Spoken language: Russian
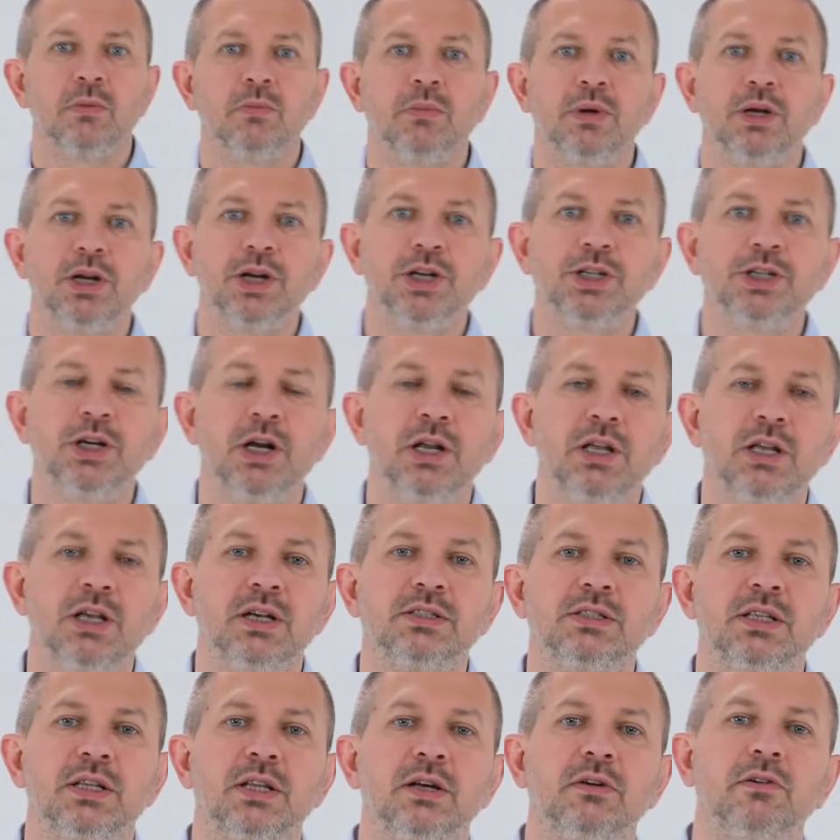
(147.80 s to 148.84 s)
мы решили не
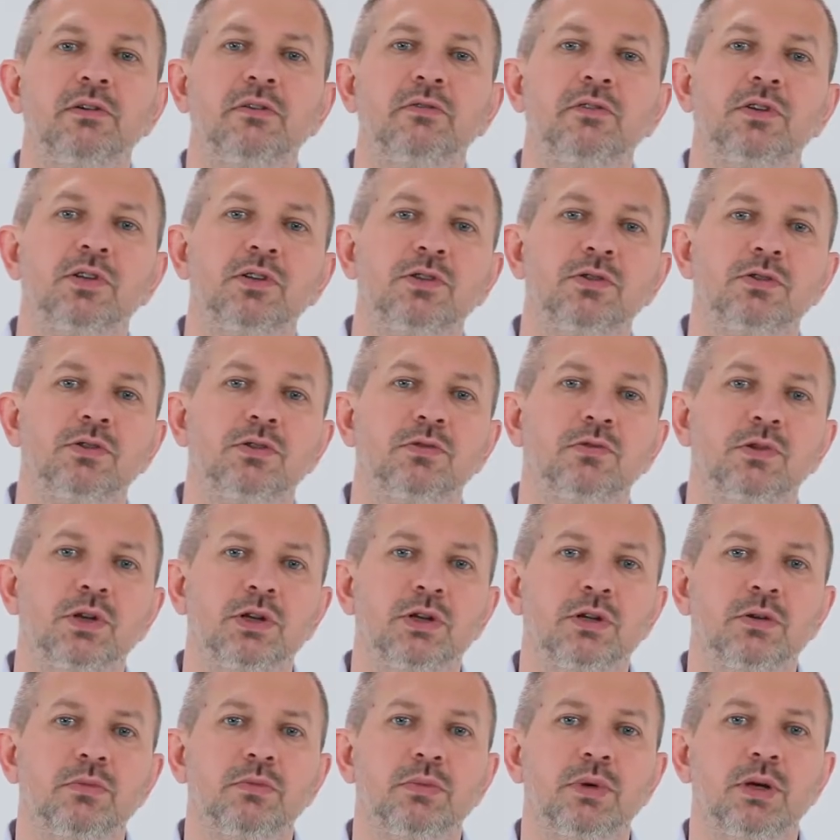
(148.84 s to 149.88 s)
останавливать ее
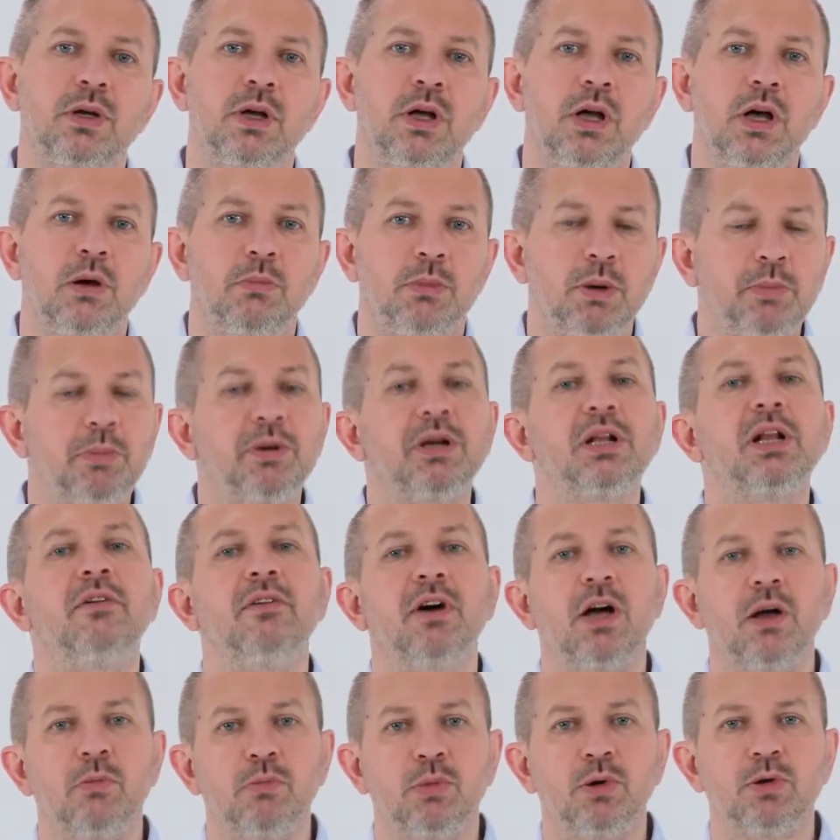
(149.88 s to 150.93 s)
сегодня. Мы
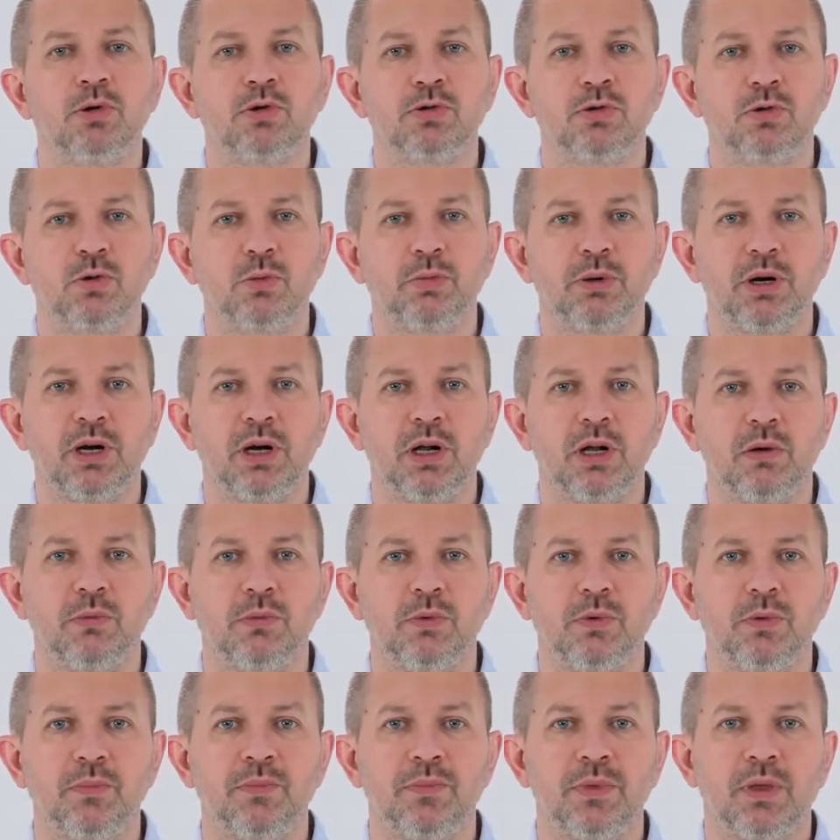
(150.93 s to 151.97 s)
продлеваем бонусную
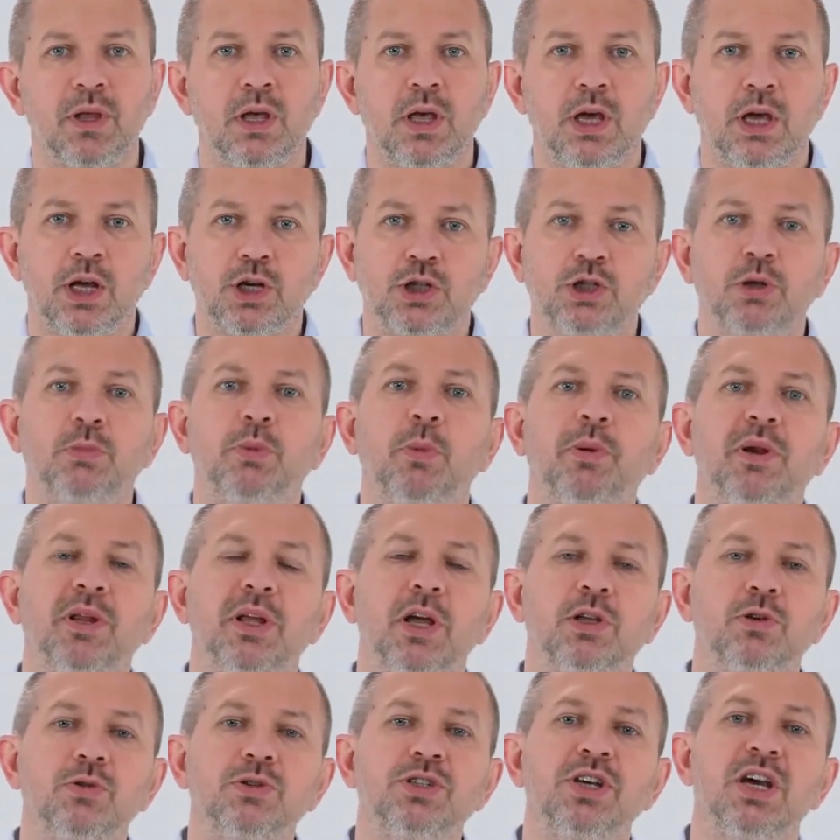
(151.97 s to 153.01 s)
программу. И чтобы
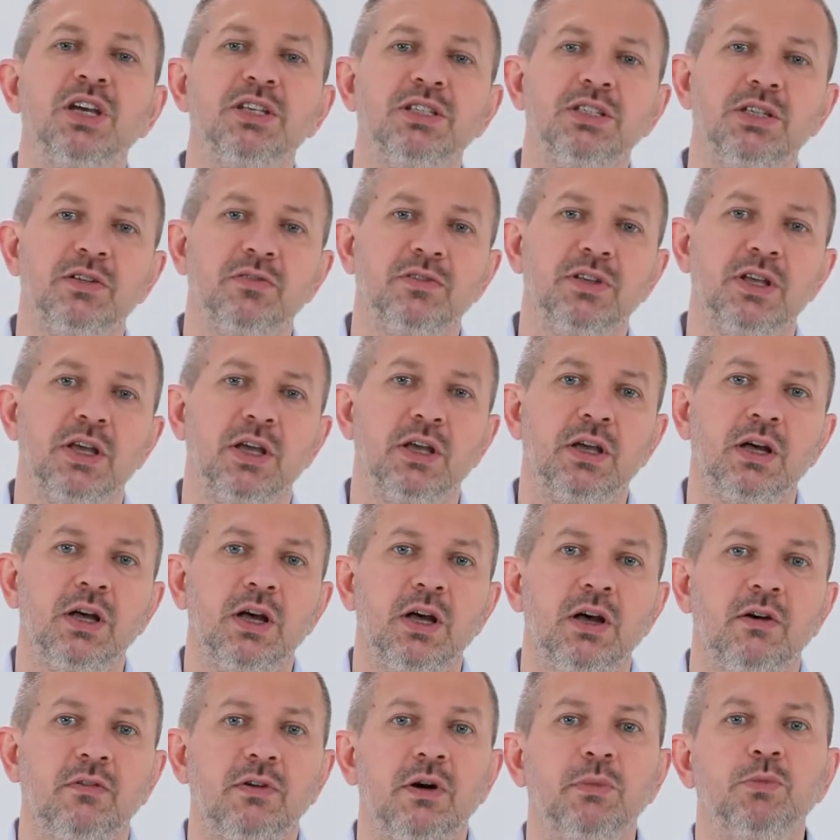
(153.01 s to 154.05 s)
принять участие в ней,
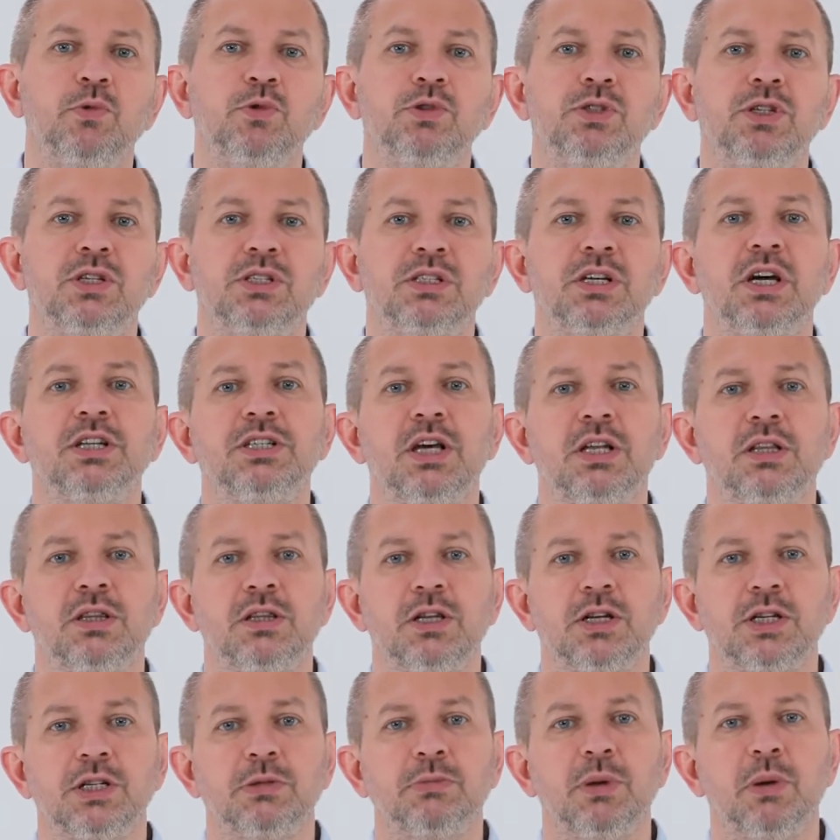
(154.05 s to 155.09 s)
вам нужно скачать
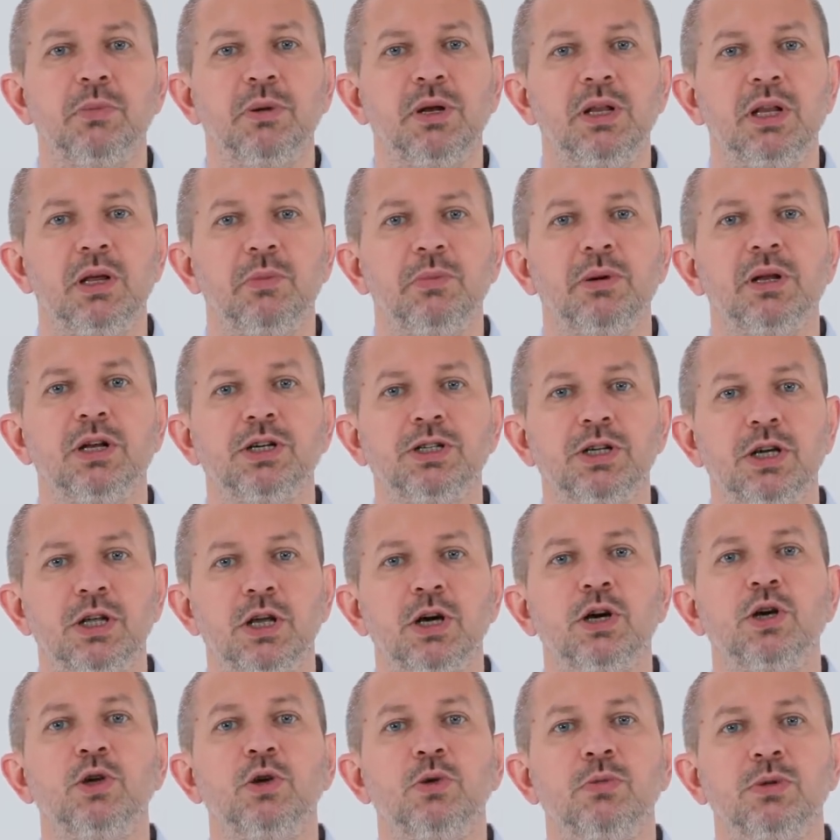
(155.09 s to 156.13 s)
наше мобильное
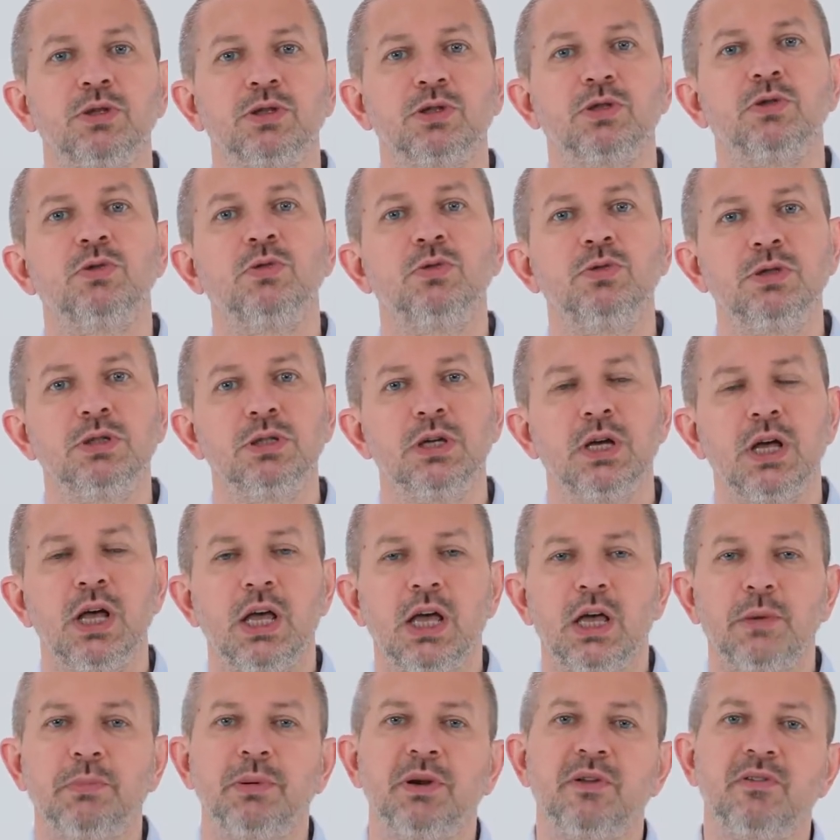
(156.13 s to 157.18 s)
приложение Humans US
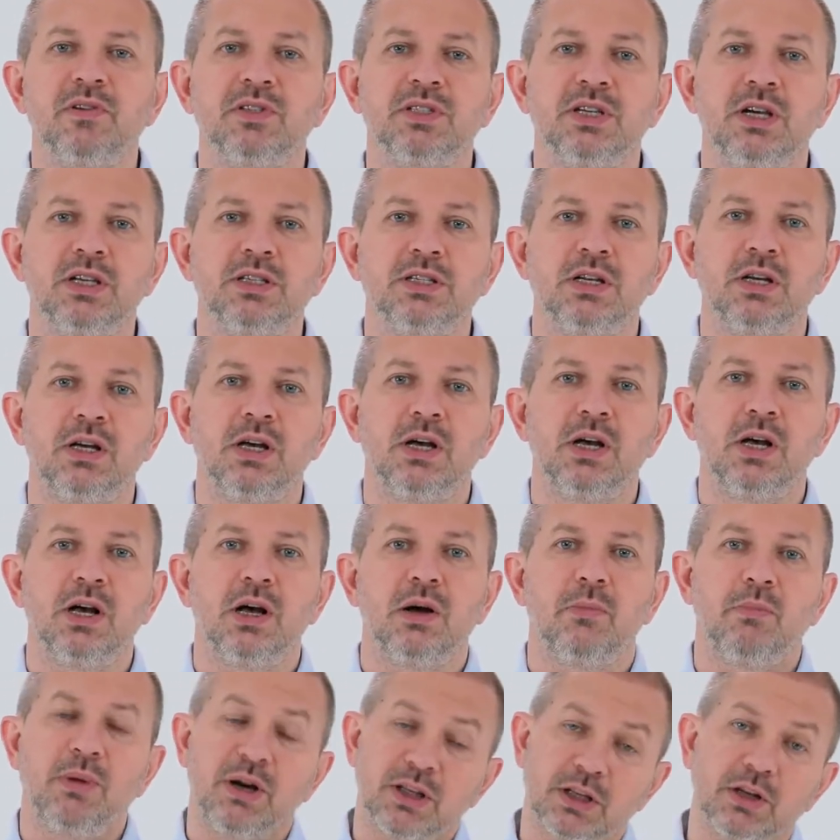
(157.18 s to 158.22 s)
и привязать
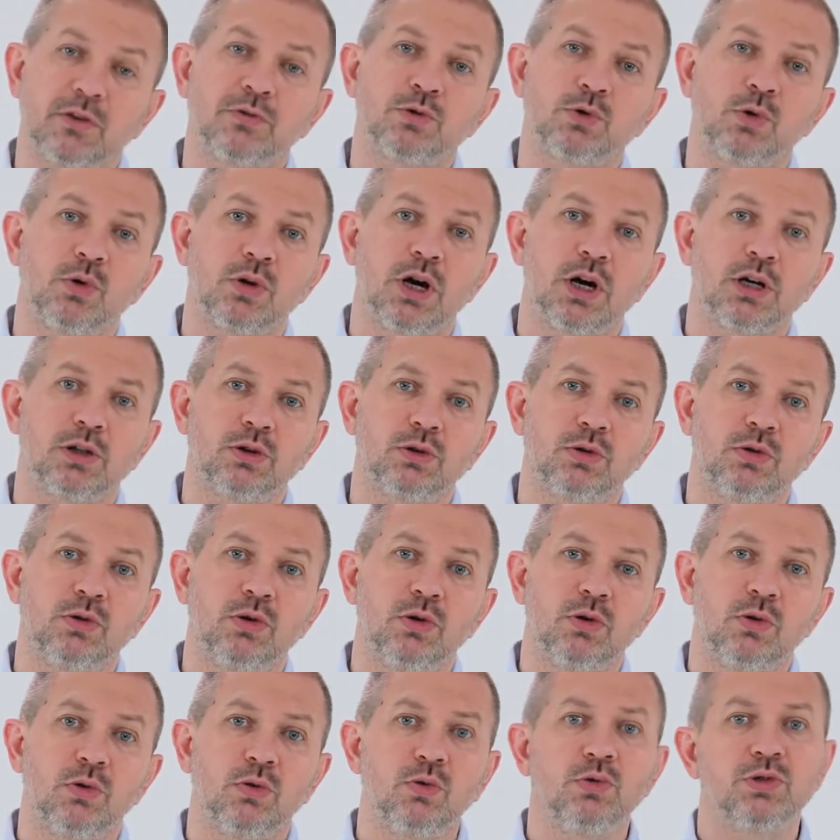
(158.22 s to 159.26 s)
банковскую
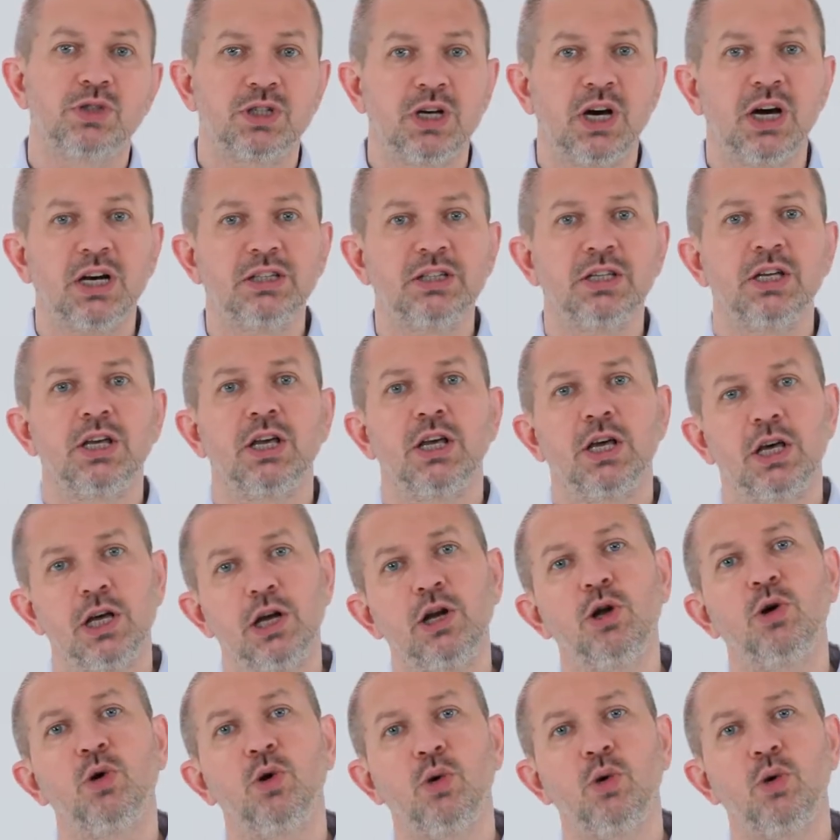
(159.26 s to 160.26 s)
карту USCard или